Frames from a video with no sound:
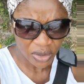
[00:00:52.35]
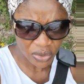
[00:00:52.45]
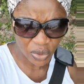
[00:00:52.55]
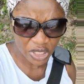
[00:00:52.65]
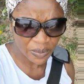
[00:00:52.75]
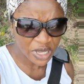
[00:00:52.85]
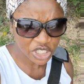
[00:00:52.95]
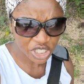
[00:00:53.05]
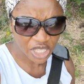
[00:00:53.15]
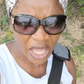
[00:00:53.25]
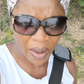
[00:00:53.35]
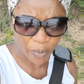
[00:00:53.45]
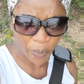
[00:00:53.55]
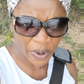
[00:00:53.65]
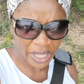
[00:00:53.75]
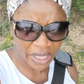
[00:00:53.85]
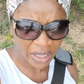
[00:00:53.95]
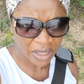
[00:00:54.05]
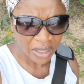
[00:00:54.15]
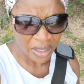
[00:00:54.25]
Donc, imaginez à peu
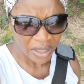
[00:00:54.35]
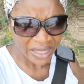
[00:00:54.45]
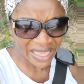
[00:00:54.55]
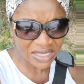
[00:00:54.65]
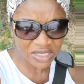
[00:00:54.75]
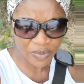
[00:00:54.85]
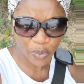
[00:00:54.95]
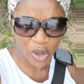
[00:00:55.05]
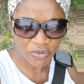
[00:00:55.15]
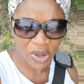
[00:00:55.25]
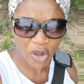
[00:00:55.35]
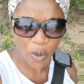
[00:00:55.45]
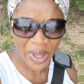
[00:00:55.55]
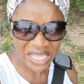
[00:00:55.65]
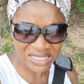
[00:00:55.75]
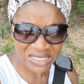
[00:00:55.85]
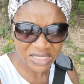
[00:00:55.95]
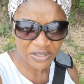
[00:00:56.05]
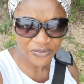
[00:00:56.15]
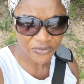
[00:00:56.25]
près qu'est-ce qu'il peut avoir comme
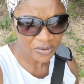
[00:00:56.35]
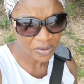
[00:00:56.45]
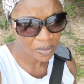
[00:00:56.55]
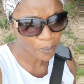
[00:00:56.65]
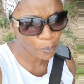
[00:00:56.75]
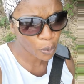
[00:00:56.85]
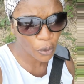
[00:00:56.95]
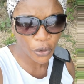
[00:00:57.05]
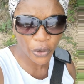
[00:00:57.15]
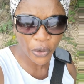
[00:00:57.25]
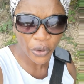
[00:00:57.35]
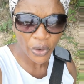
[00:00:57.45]
additif pour que